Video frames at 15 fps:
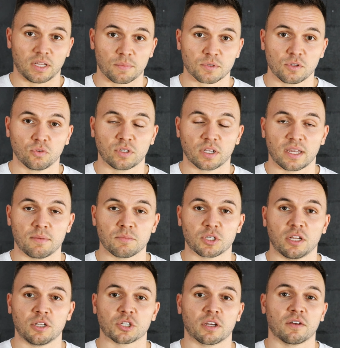ein absoluter
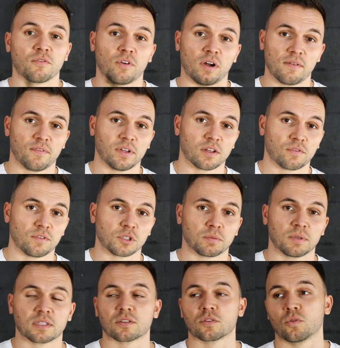Gamechanger, vor allem wenn er viel
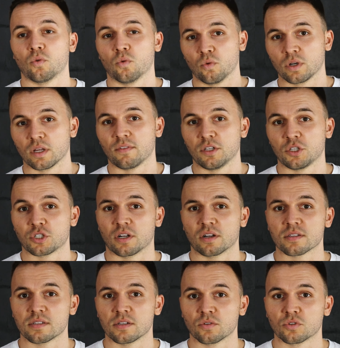schwitzt oder wenn die
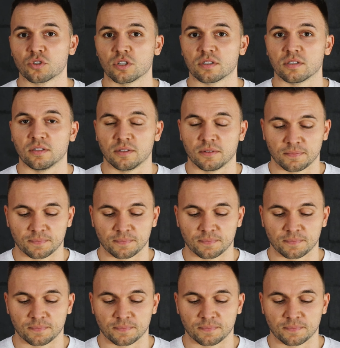Stangen sehr rutschig sind.